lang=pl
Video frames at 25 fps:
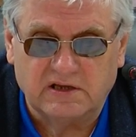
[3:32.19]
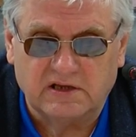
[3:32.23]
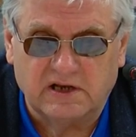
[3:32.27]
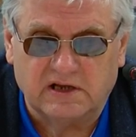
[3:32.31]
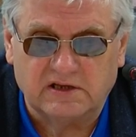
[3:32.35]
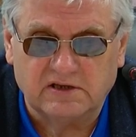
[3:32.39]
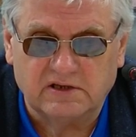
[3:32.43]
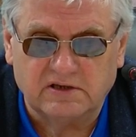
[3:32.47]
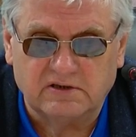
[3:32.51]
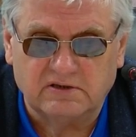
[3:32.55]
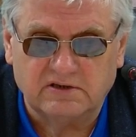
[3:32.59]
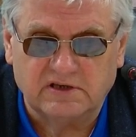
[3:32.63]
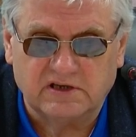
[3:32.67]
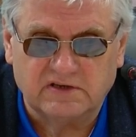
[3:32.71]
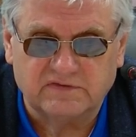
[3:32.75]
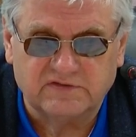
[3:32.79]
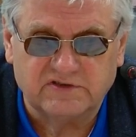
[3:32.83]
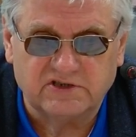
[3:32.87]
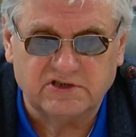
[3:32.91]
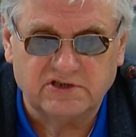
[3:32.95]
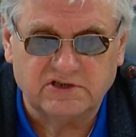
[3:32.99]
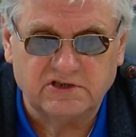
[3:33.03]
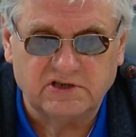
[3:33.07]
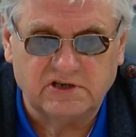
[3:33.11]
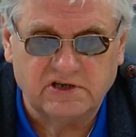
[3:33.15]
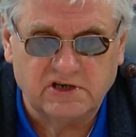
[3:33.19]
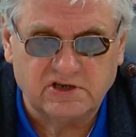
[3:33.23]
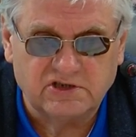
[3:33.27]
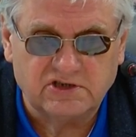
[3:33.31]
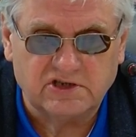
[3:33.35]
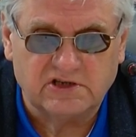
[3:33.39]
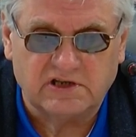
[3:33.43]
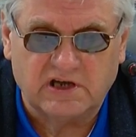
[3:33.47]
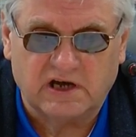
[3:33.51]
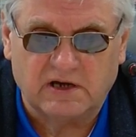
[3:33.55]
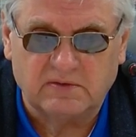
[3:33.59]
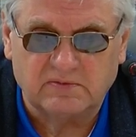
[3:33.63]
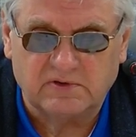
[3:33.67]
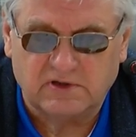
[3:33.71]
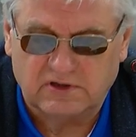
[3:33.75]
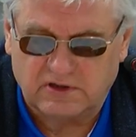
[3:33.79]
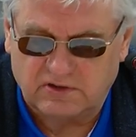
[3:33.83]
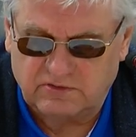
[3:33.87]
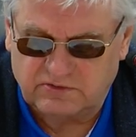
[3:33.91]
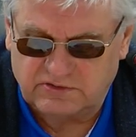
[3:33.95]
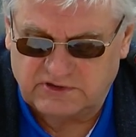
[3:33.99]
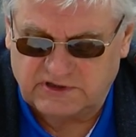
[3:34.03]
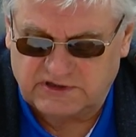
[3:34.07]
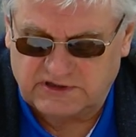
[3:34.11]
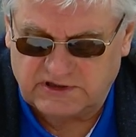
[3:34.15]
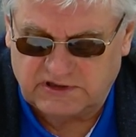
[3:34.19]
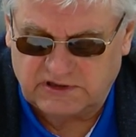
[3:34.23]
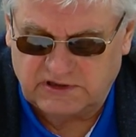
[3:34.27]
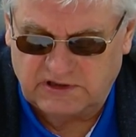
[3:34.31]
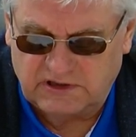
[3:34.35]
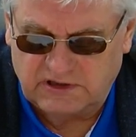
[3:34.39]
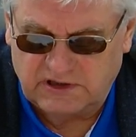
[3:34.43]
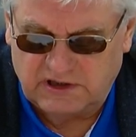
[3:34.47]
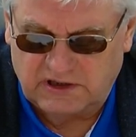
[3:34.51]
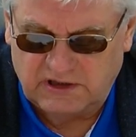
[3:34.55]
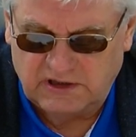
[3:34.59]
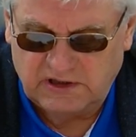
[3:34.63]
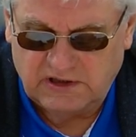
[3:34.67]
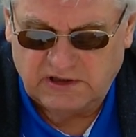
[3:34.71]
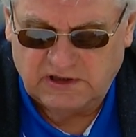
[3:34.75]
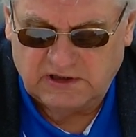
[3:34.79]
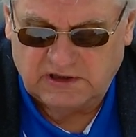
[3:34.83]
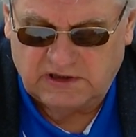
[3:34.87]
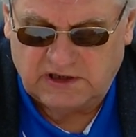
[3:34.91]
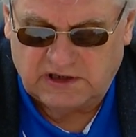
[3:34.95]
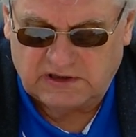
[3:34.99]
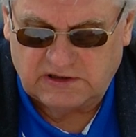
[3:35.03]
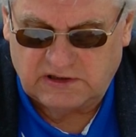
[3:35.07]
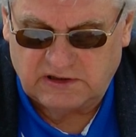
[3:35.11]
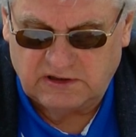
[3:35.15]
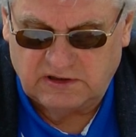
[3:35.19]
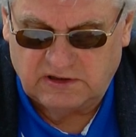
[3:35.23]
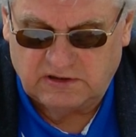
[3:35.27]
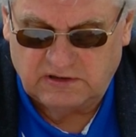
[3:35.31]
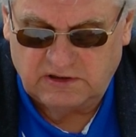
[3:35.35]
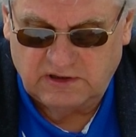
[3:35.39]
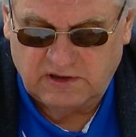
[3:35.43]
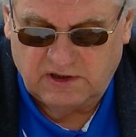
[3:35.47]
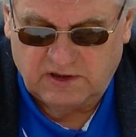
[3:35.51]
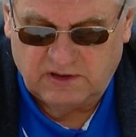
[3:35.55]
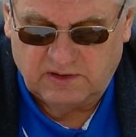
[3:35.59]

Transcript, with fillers: Dlatego ja wcześniej nie czytałem tego uzasadnienia, dlatego